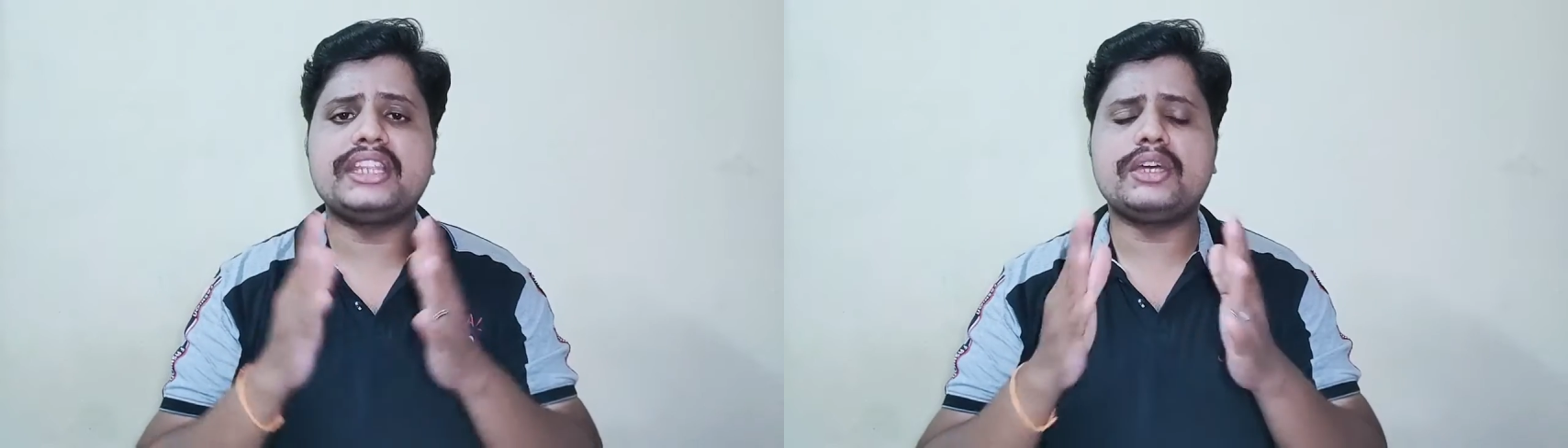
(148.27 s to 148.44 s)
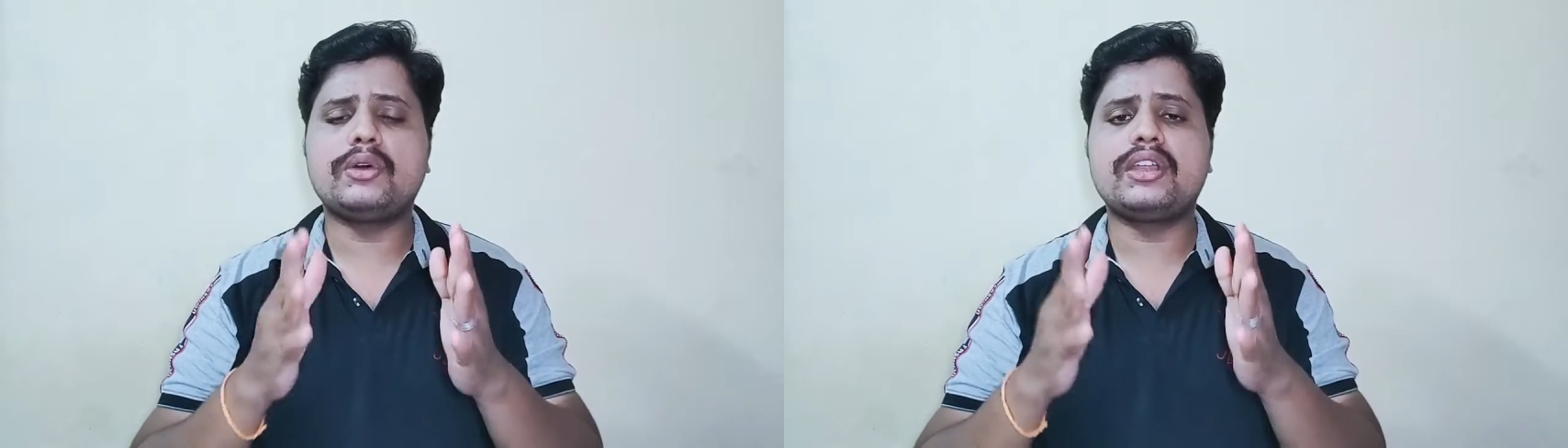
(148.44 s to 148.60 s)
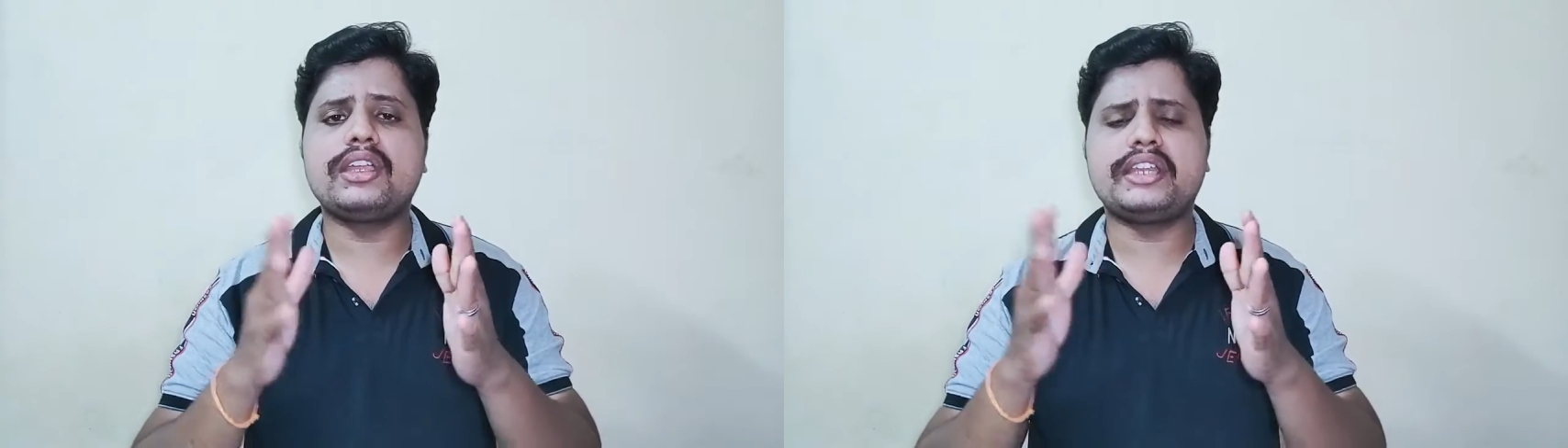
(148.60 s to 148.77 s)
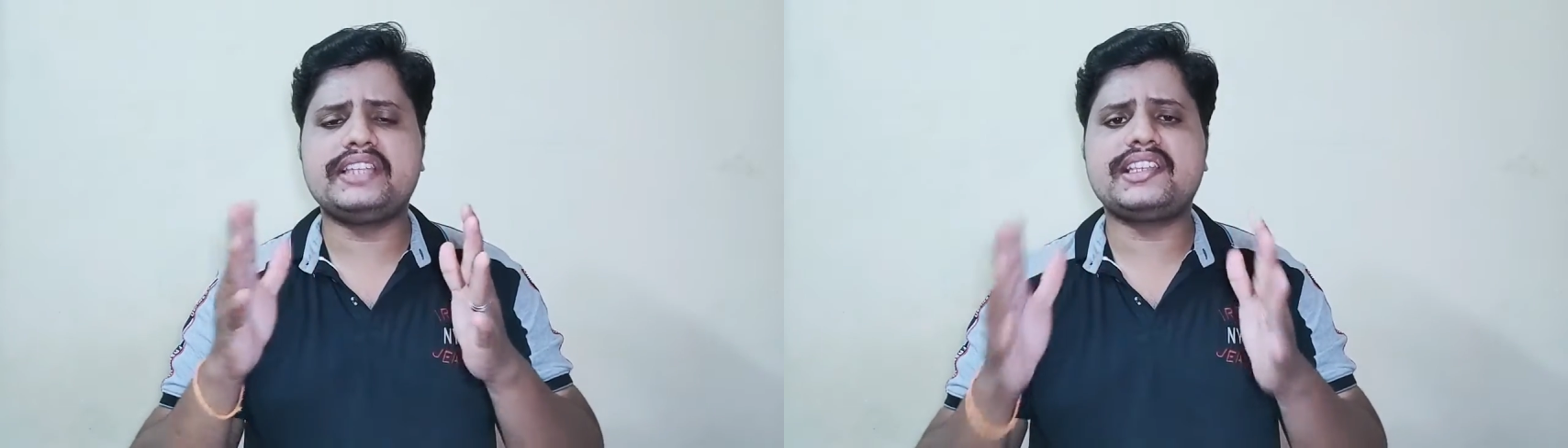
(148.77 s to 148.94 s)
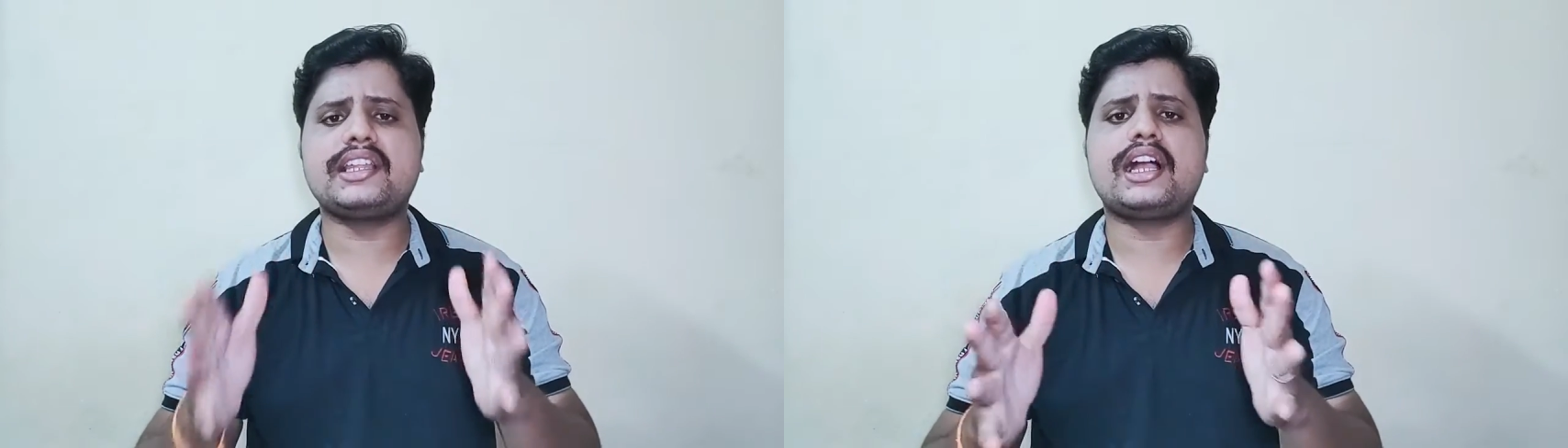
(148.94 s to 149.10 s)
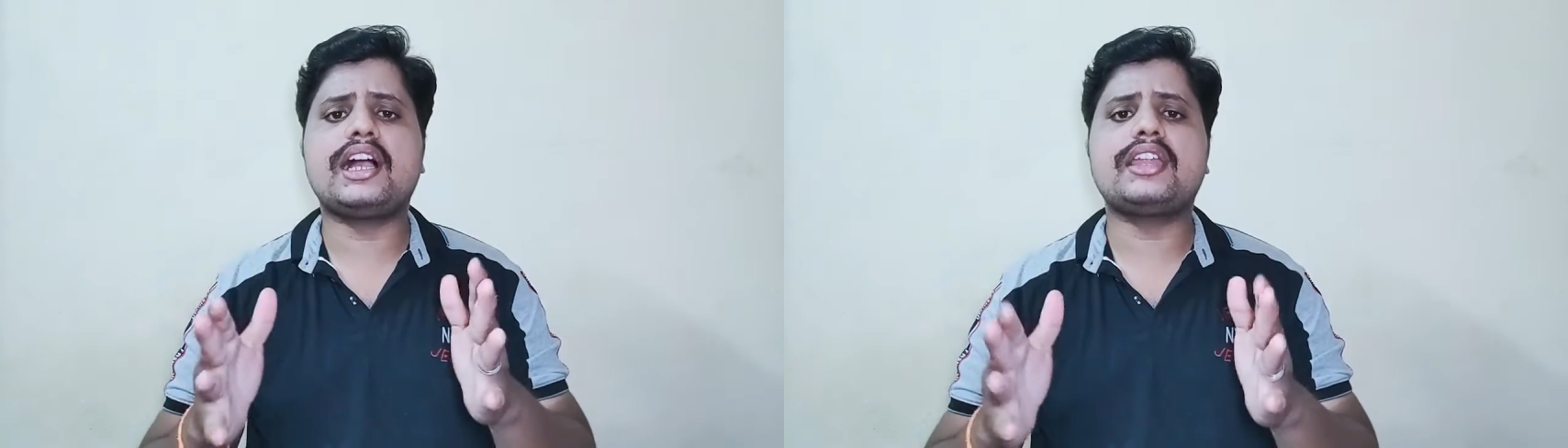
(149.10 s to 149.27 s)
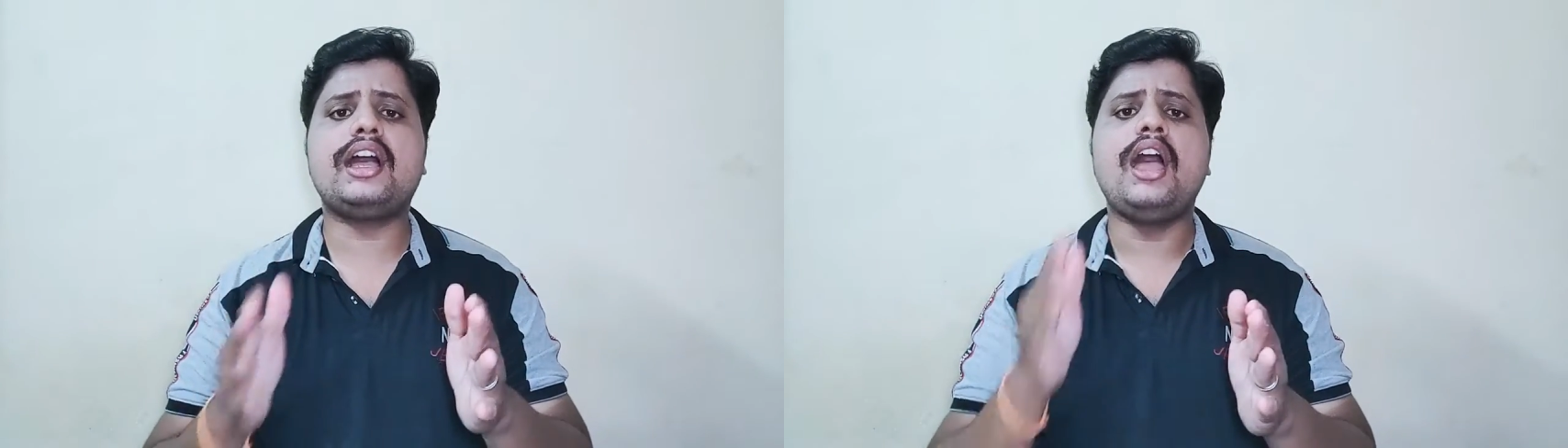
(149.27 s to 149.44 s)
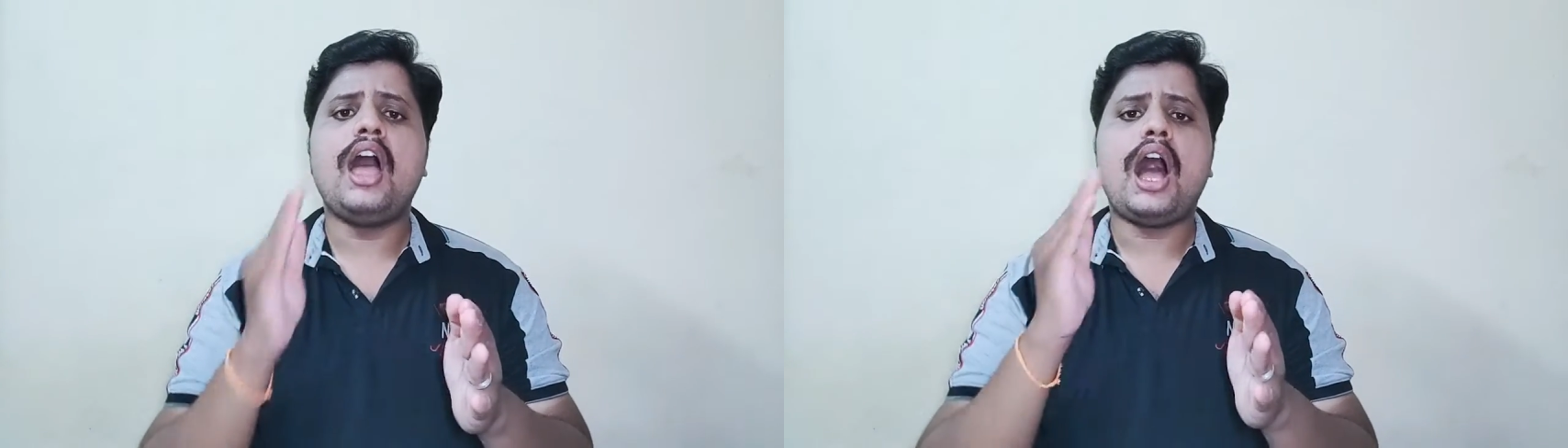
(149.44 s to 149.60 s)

அந்த ஒரு ரீசனுக்காக தான்